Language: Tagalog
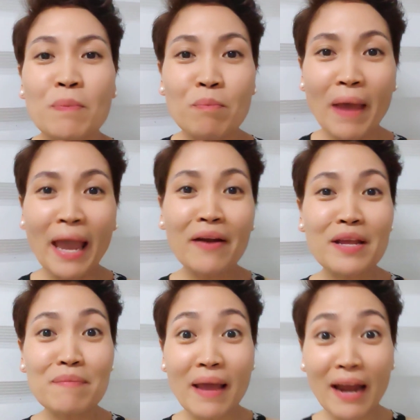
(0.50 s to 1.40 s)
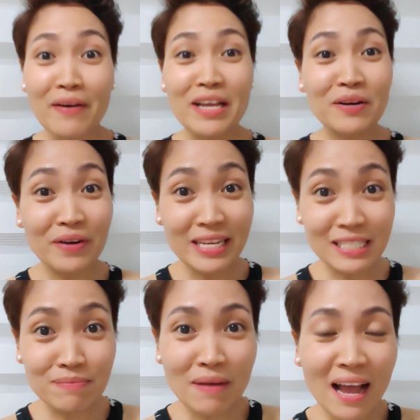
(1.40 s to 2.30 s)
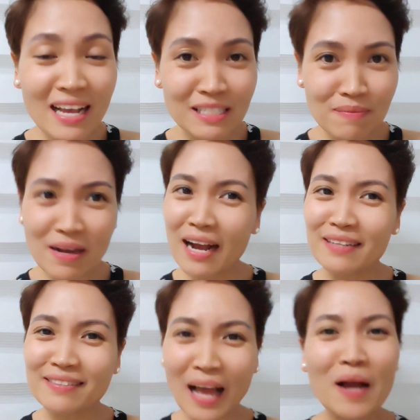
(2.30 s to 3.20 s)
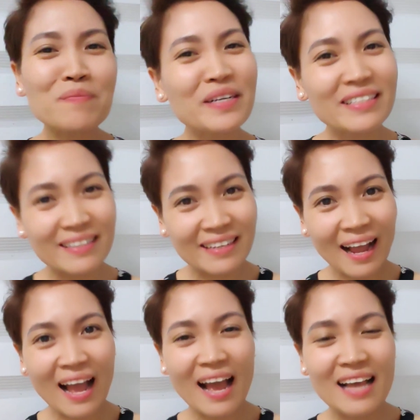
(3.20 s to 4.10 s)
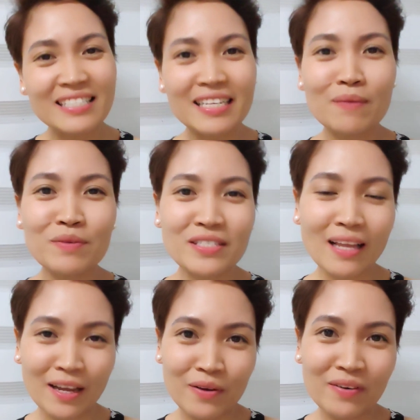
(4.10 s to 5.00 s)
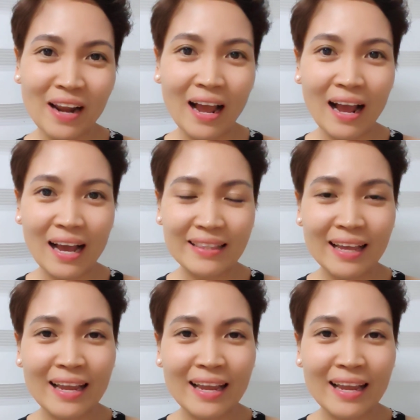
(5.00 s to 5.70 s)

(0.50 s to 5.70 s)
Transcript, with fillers: Merry Merry Christmas mga Dabberd Cats! Kamusta kayong lahat?